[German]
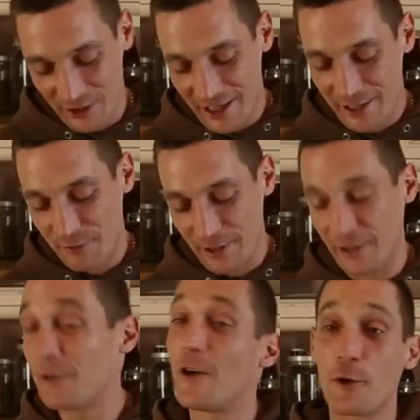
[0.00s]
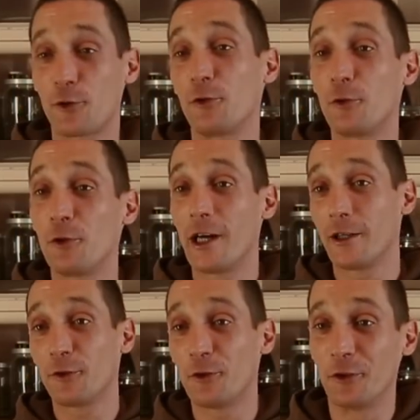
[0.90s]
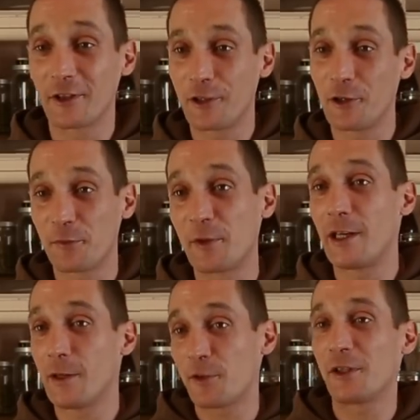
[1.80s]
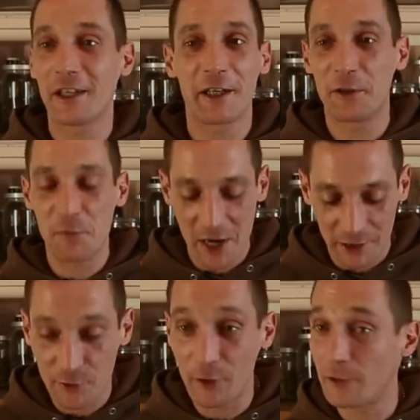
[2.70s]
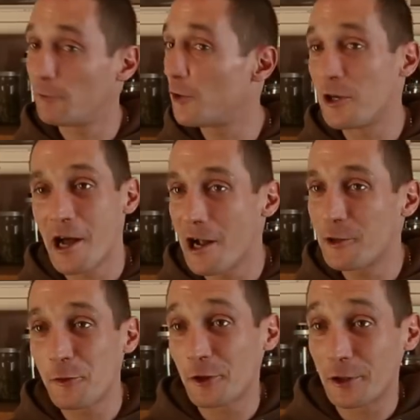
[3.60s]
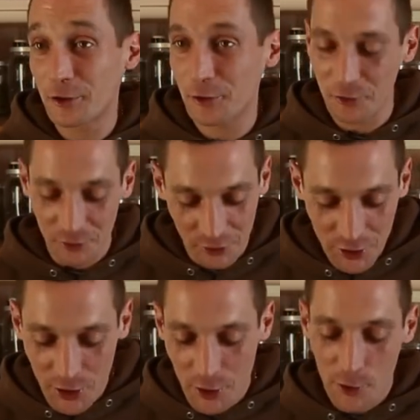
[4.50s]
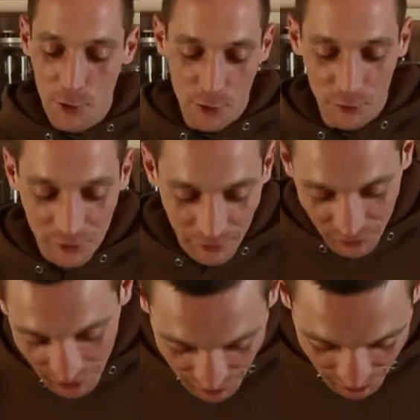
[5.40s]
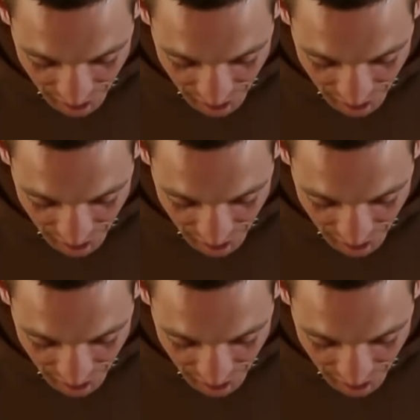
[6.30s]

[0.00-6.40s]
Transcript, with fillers: ich sah, er war auch schon gut angetrunken, habe ich direkt gemerkt, so, er hat voll nach Alkohol gestunken. Und steht